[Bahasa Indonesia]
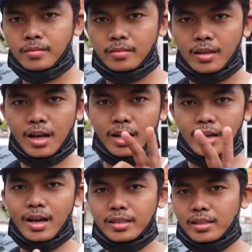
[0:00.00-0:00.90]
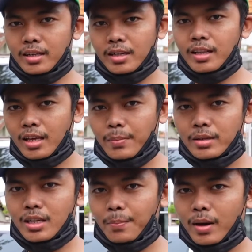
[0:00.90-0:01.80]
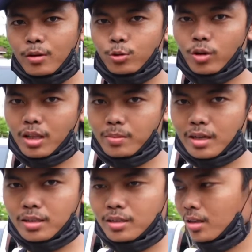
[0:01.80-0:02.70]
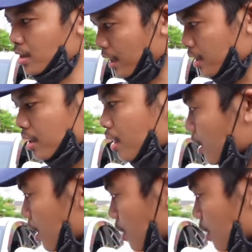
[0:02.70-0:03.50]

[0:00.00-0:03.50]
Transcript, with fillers: nah guys ini lagi persiapan untuk kalibrasi jadi kayaknya kita dolarin